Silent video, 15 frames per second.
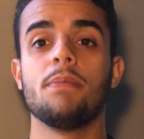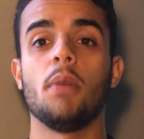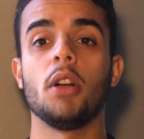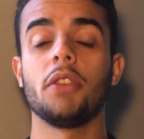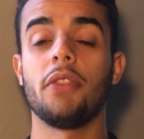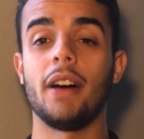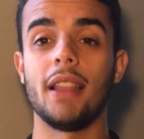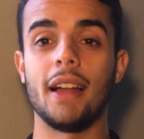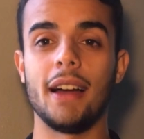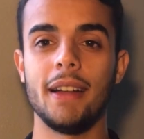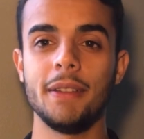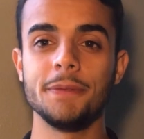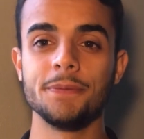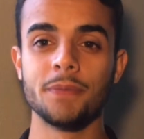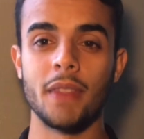pode
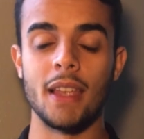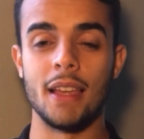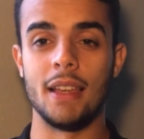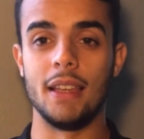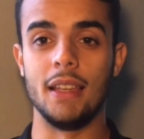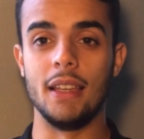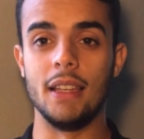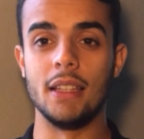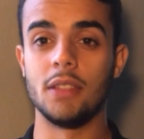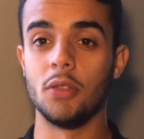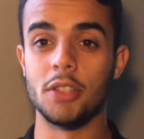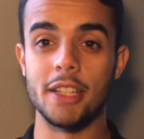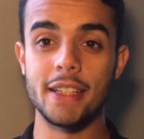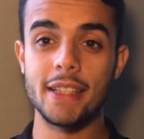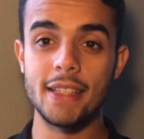falar. E se
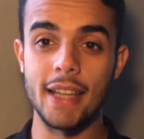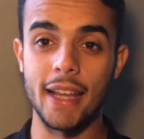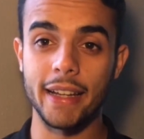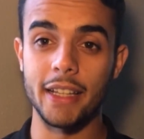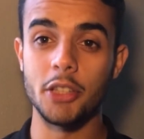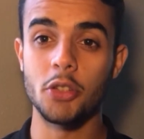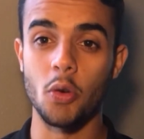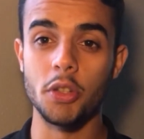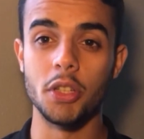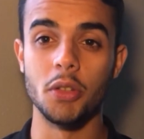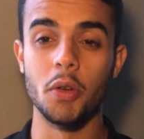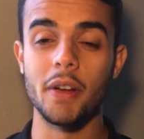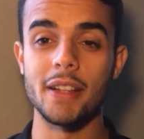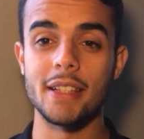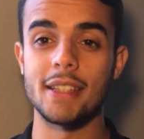vocês quiserem que a gente
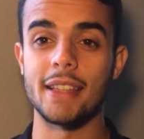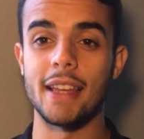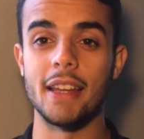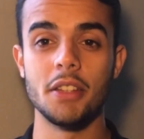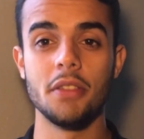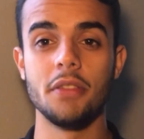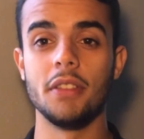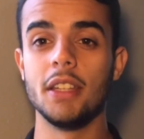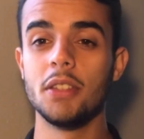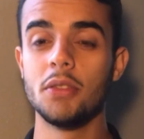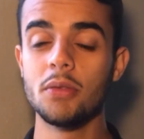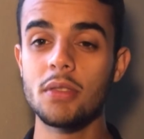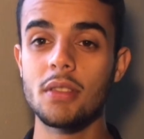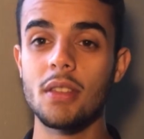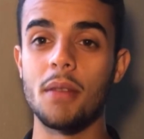continue com essa série de
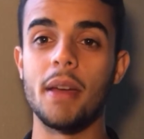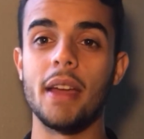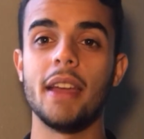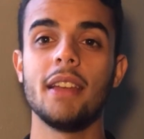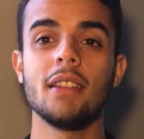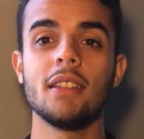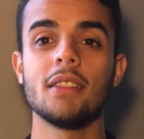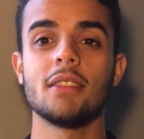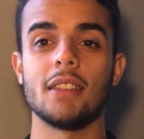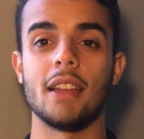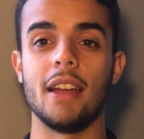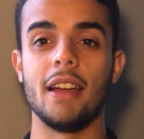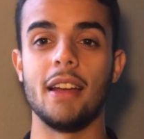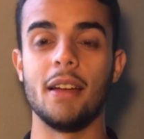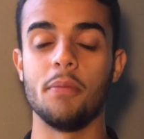vídeos também,
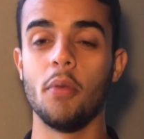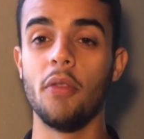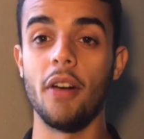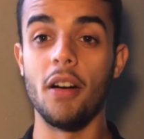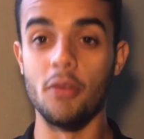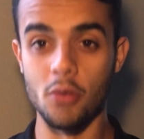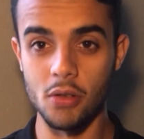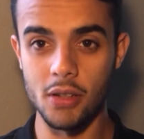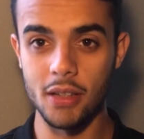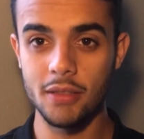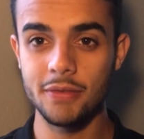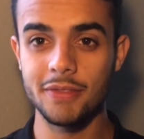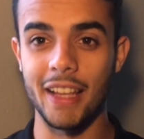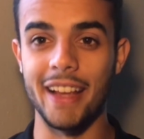é, por favor, né?